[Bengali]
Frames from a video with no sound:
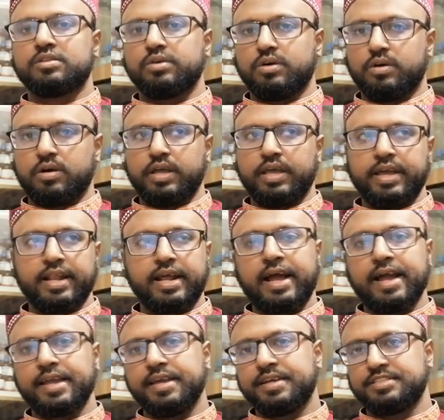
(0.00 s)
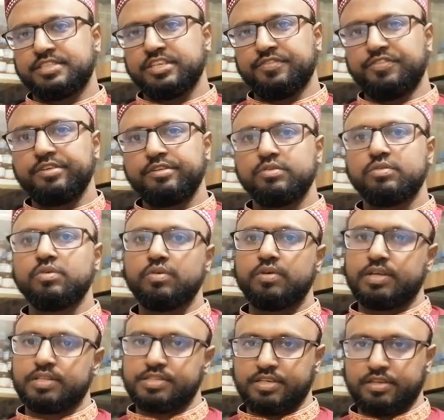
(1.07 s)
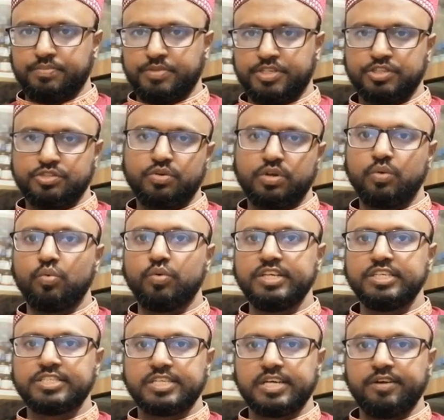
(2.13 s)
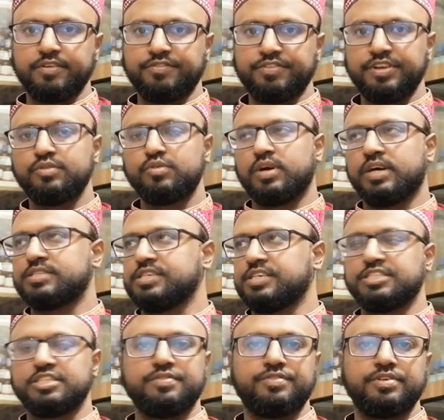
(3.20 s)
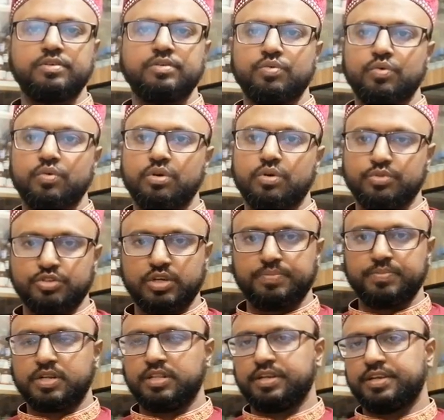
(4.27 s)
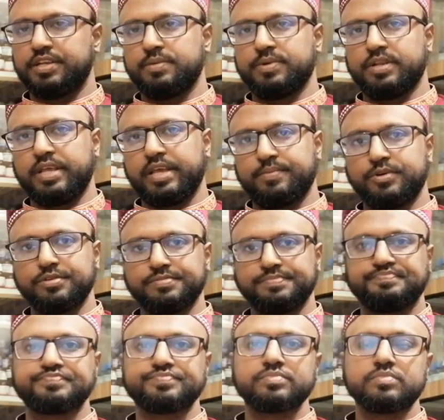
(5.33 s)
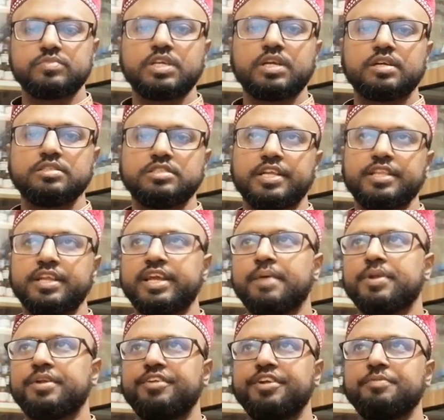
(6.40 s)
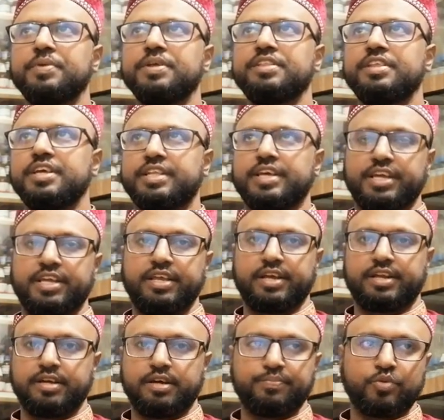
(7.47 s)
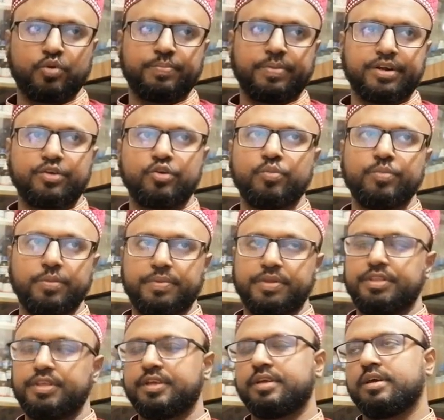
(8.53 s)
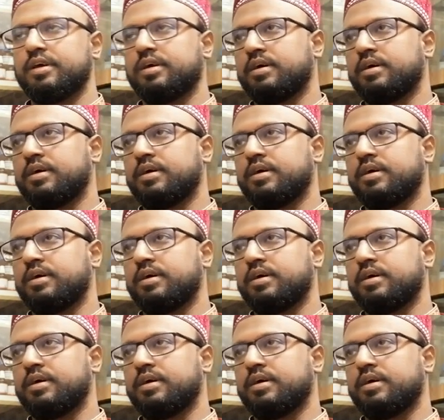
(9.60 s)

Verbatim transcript: তো এর আগের যে ভিডিওগুলো আছে বিশেষ করে উনিশটা ভিডিও আছে সেই ভিডিওগুলোই অবশ্যই আপনারা দেখে নেবেন এবং যাদেরকে আমরা ট্রিটমেন্ট দিয়ে থাকি একটা প্রপার হোমিওপ্যাথিক